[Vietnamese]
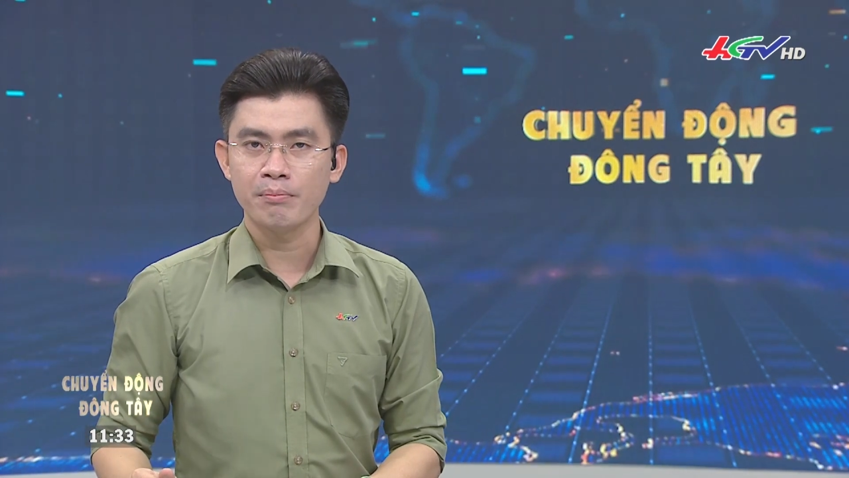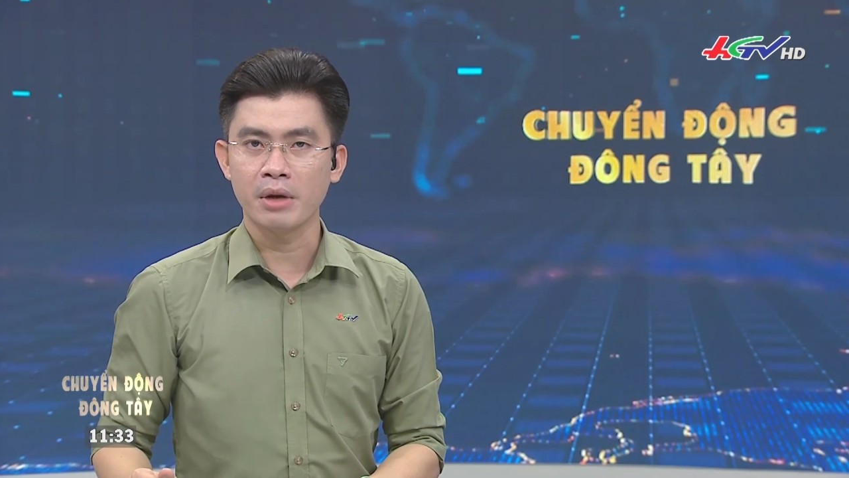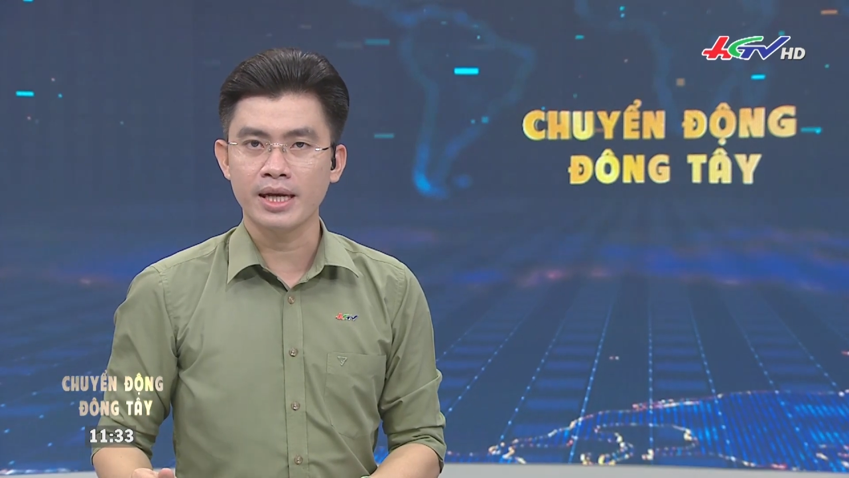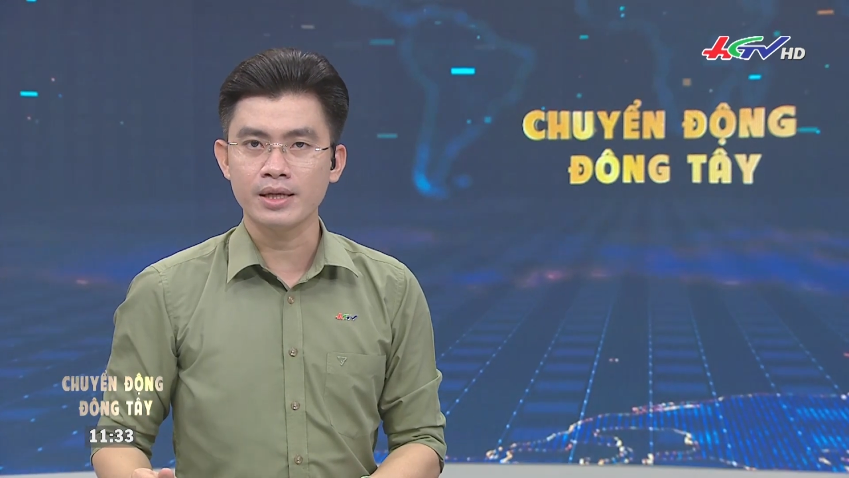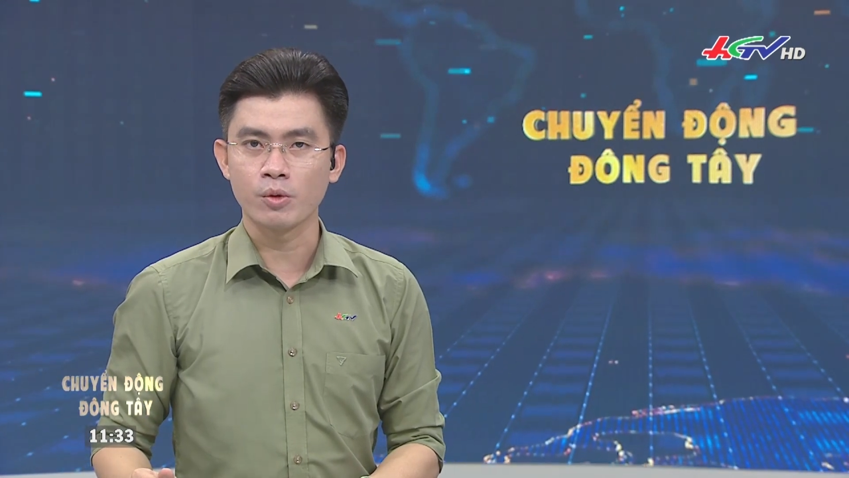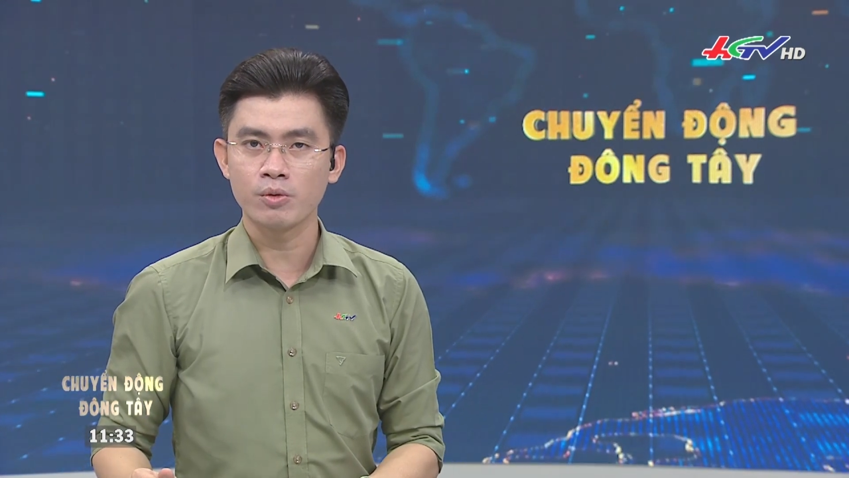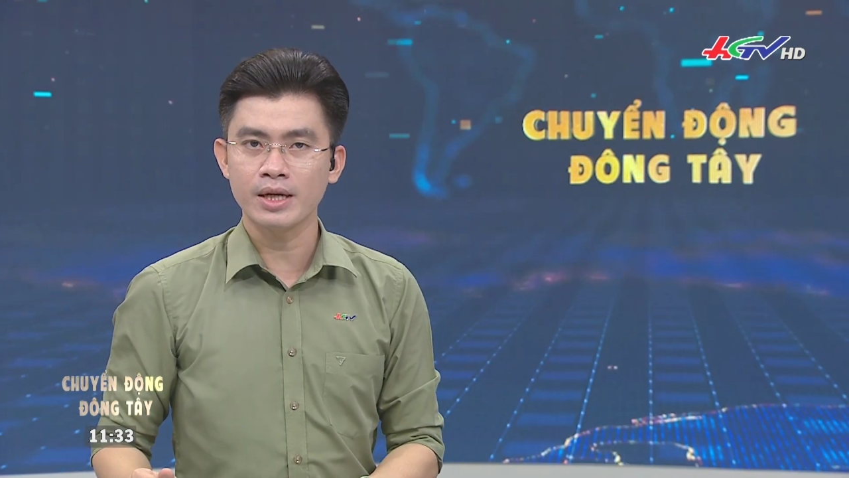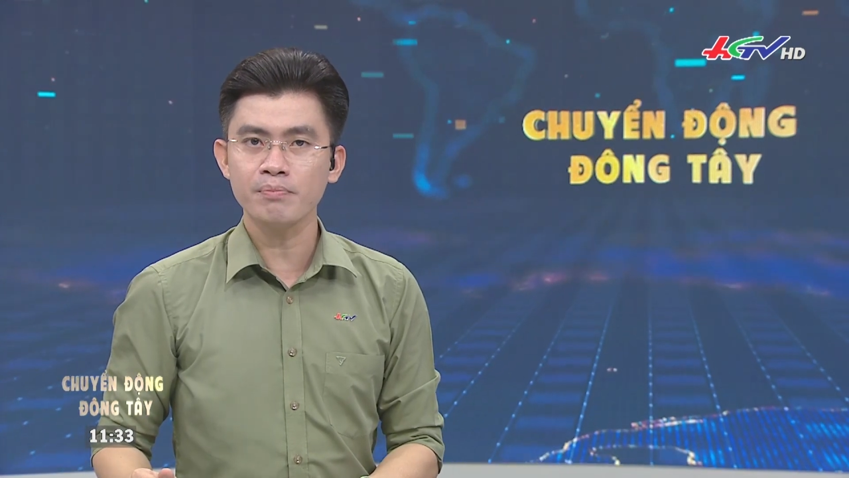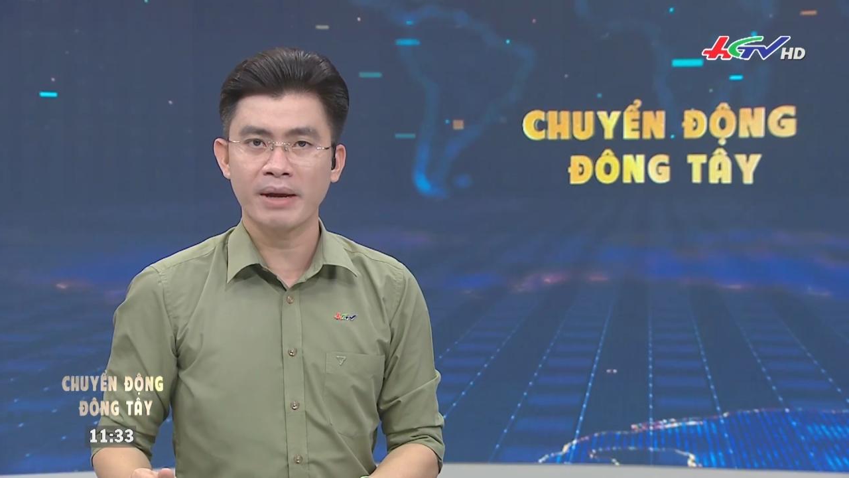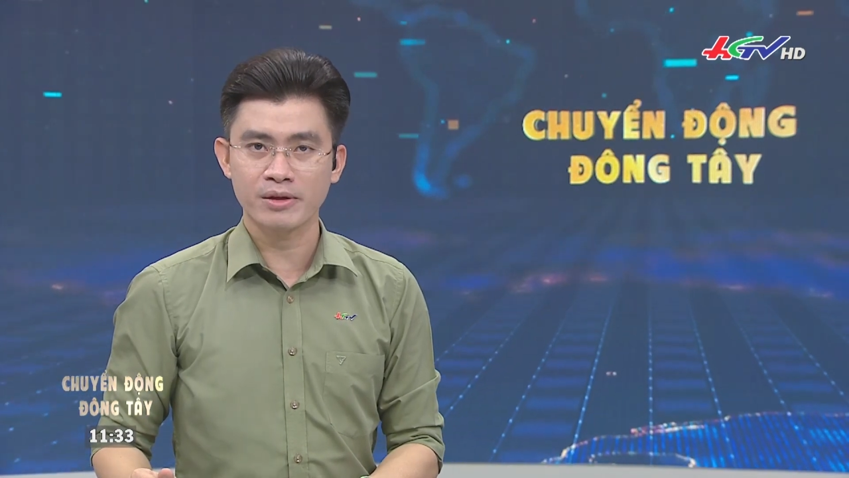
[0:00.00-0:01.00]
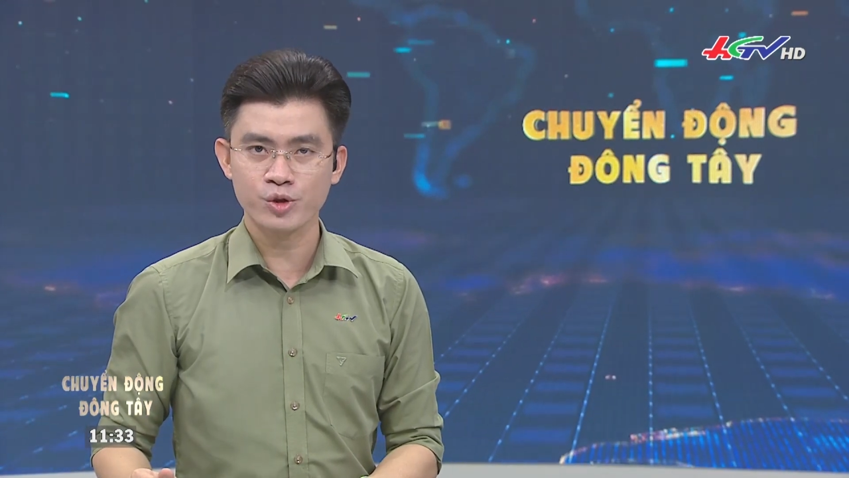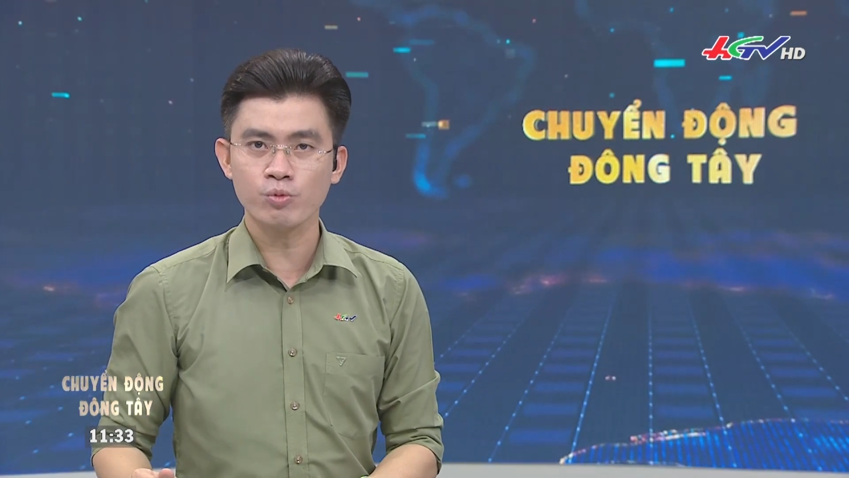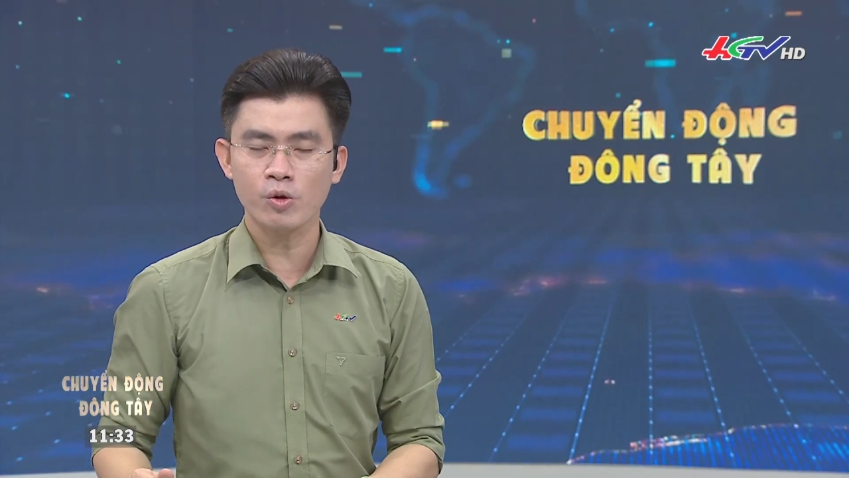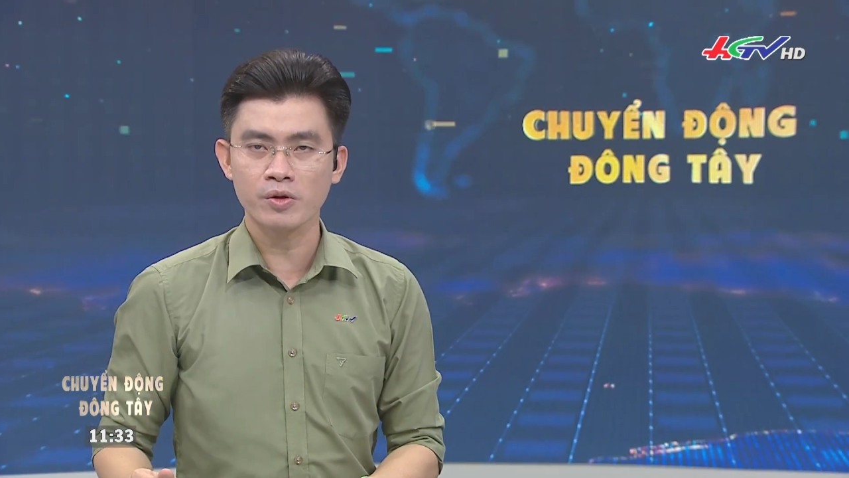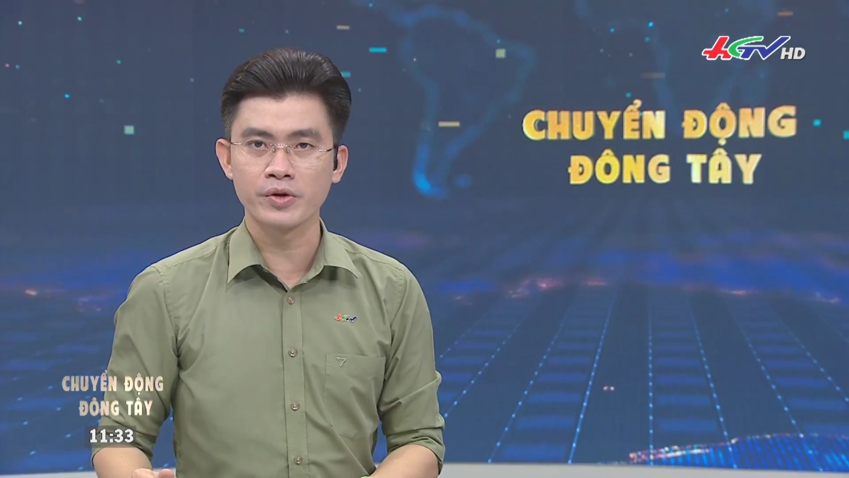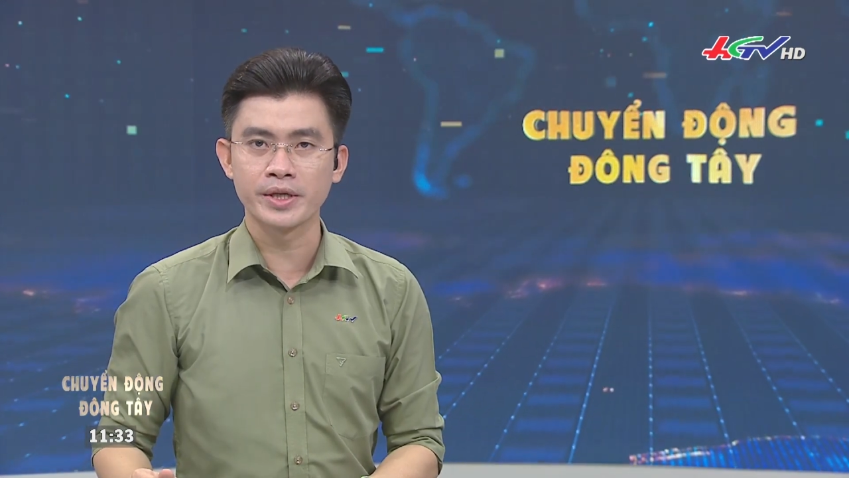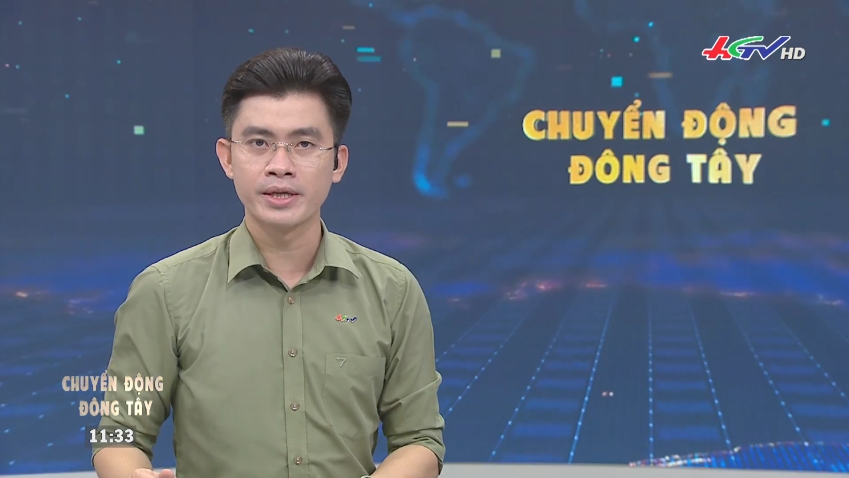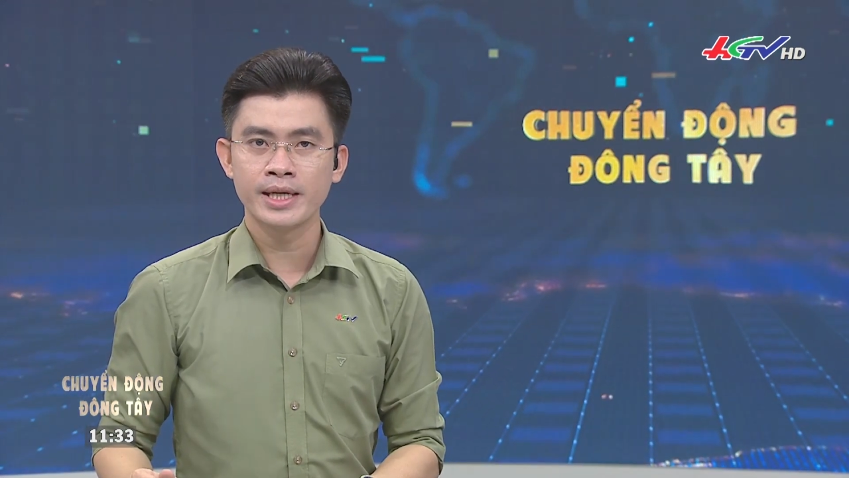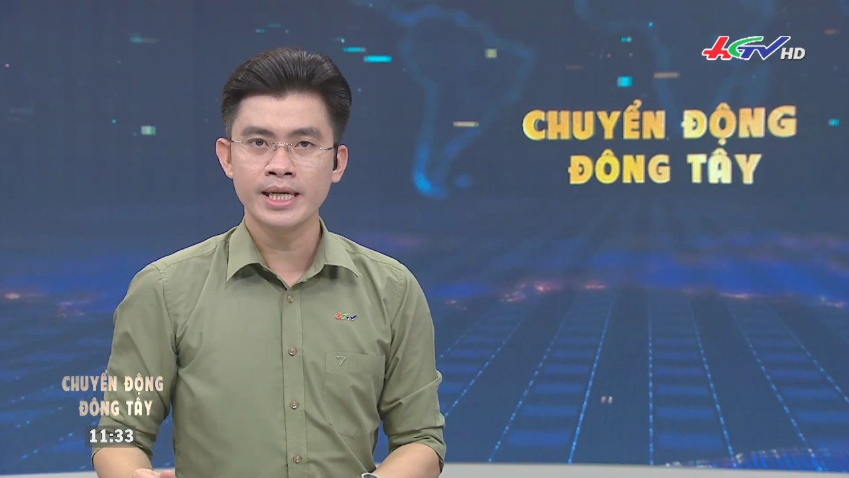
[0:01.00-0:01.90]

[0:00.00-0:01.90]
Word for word: bởi ảnh hưởng đến mạng sống con người.